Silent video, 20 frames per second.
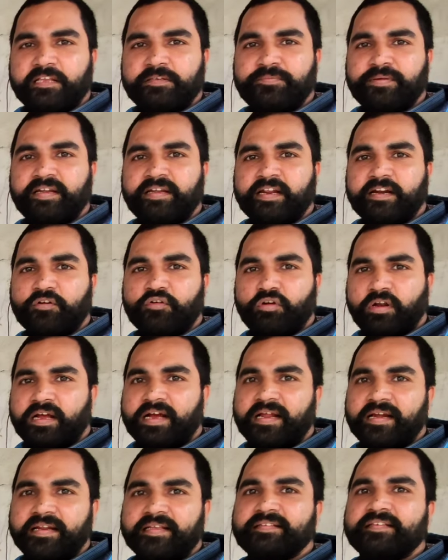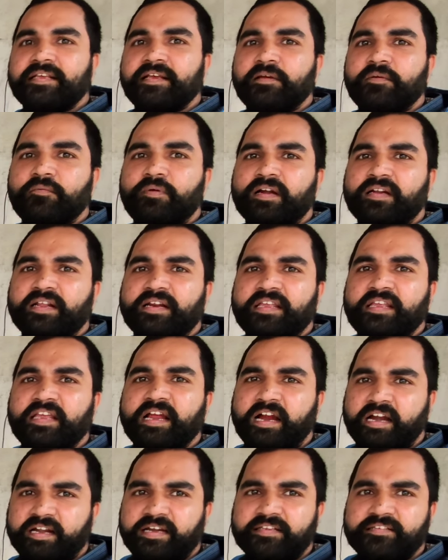इस फिल्टर को लगाने से वाटर की
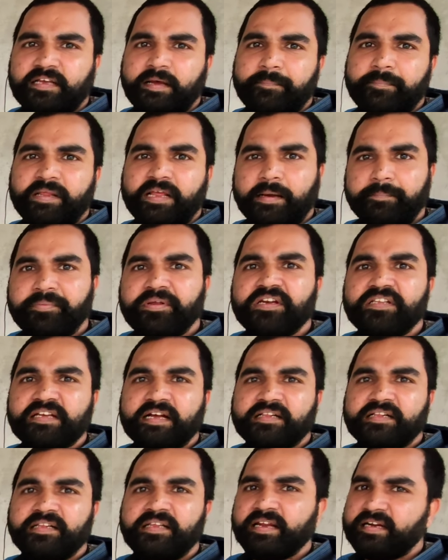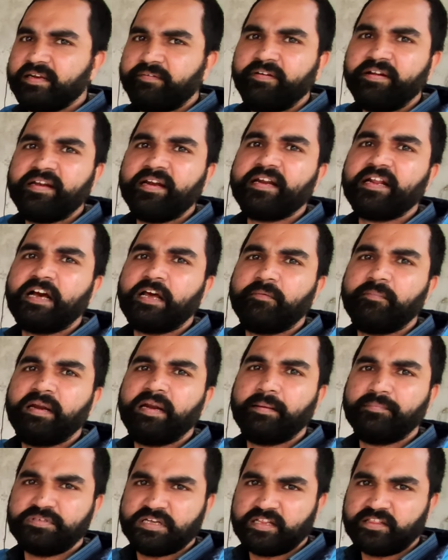हार्डनेस अपने आप गिर जाती है एक्टिवेटेड
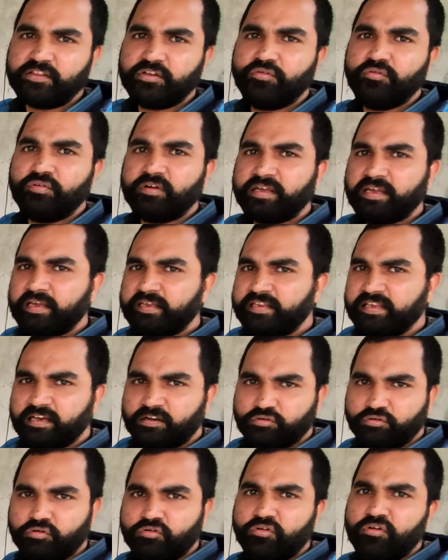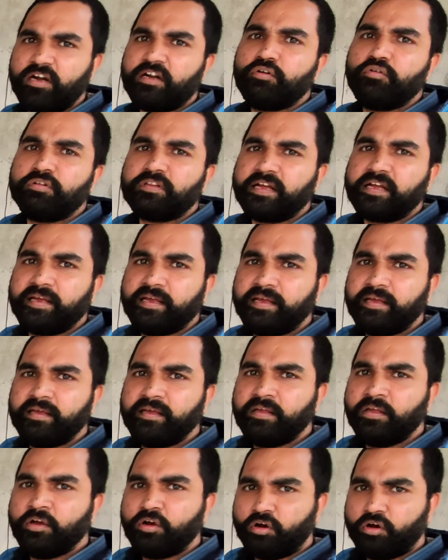कार्बन आप जानते होंगे ये कोकोनट होता है
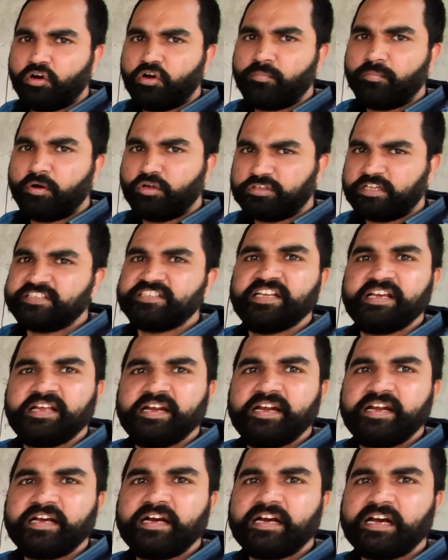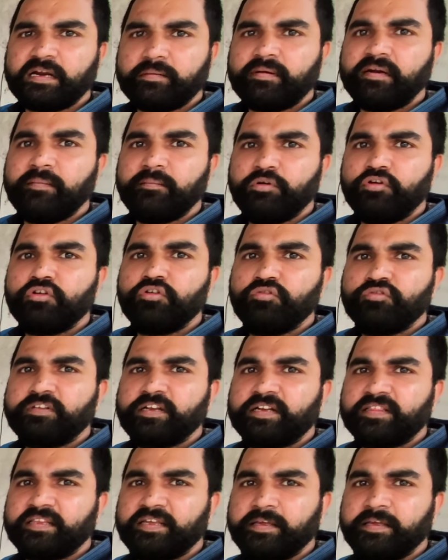और बहुत अच्छे ग्रेड का कार्बन हम लोग यूज
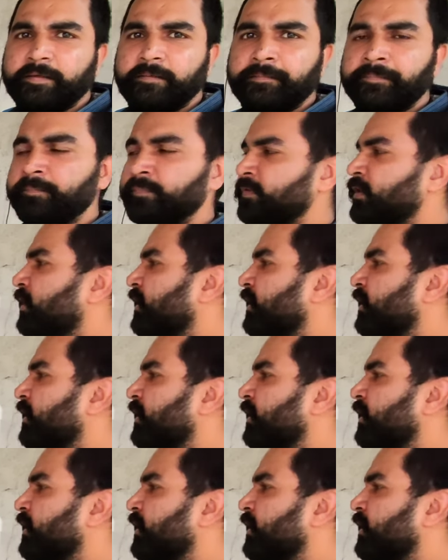करते हैं